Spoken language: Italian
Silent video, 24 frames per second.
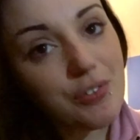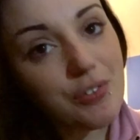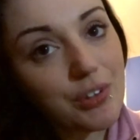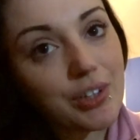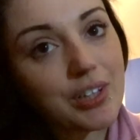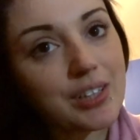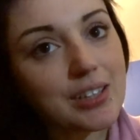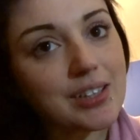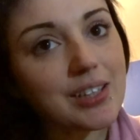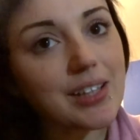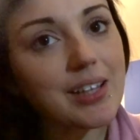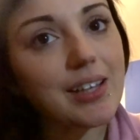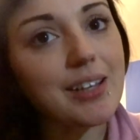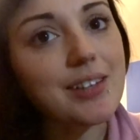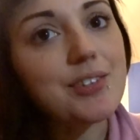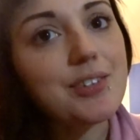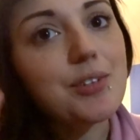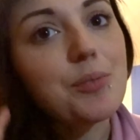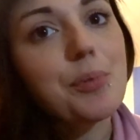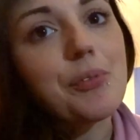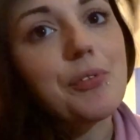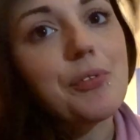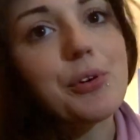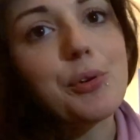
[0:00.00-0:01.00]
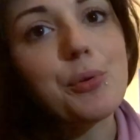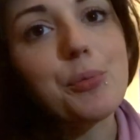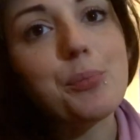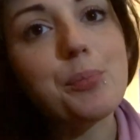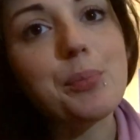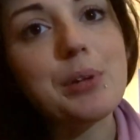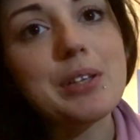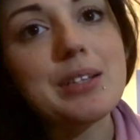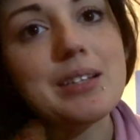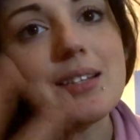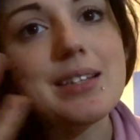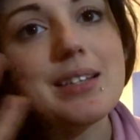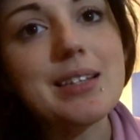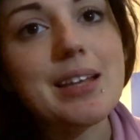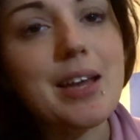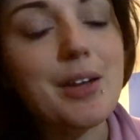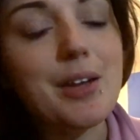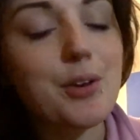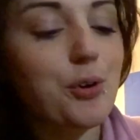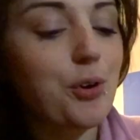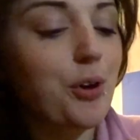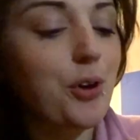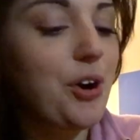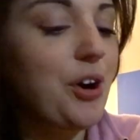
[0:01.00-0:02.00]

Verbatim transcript: volete insomma fare un pensiero